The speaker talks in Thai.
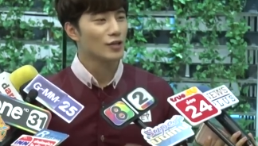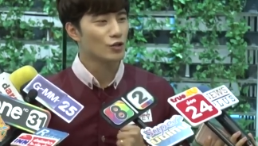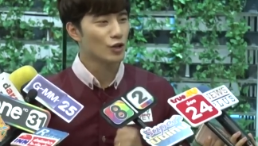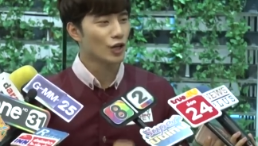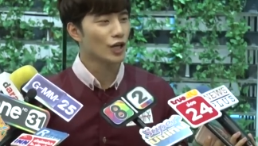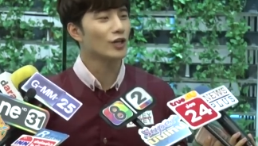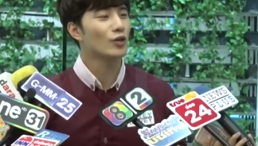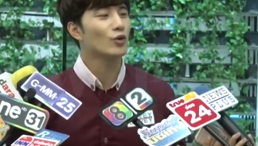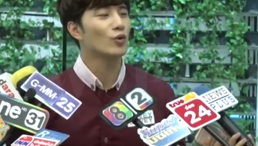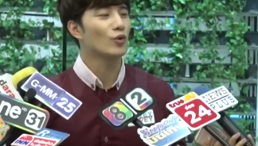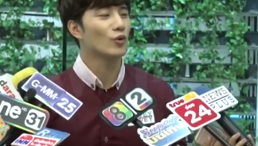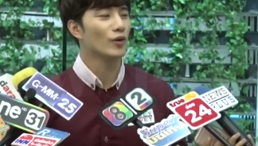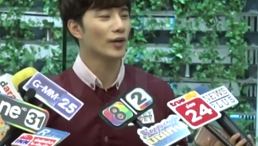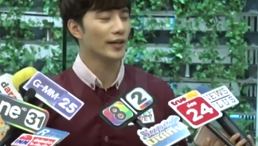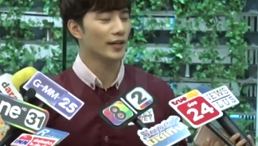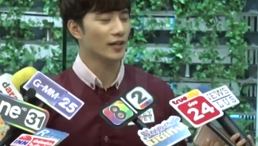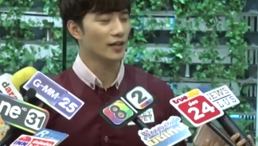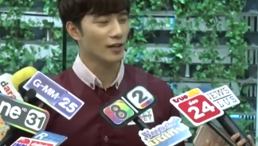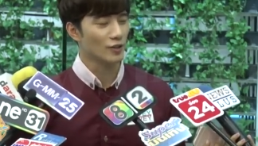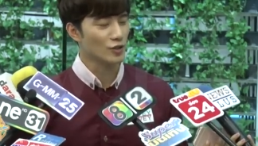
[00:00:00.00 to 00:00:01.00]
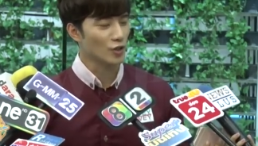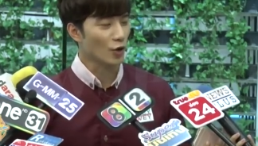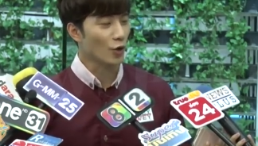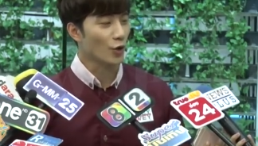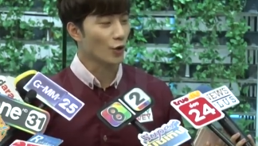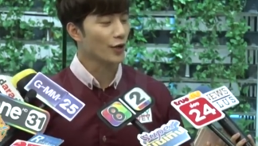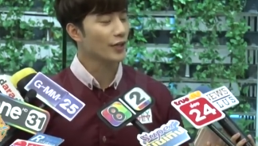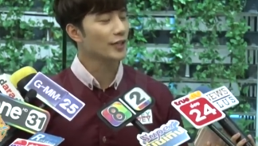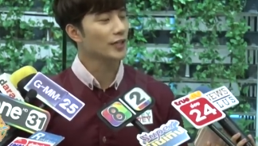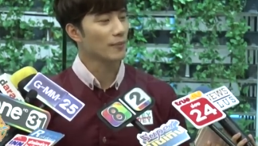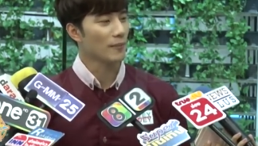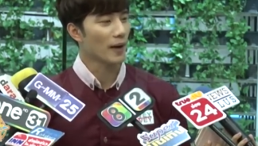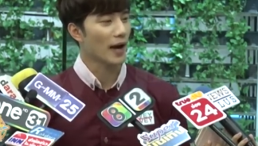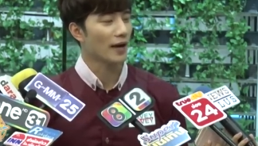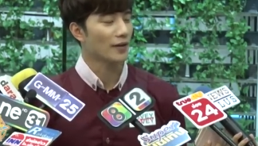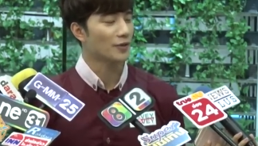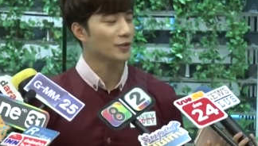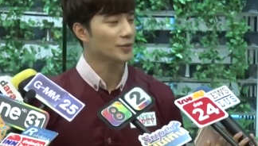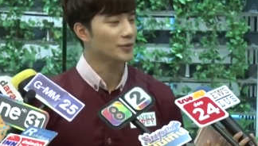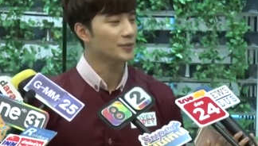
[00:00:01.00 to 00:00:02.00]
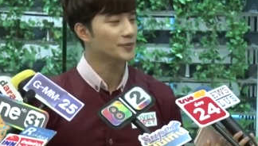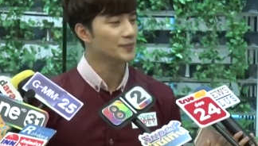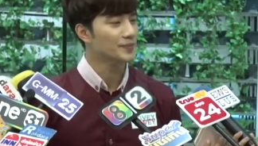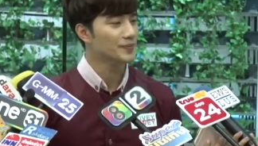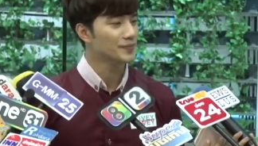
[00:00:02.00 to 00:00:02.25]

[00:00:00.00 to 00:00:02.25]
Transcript: ช่วยกันดูอะไรเราสองคนก็ยังทำงานอยู่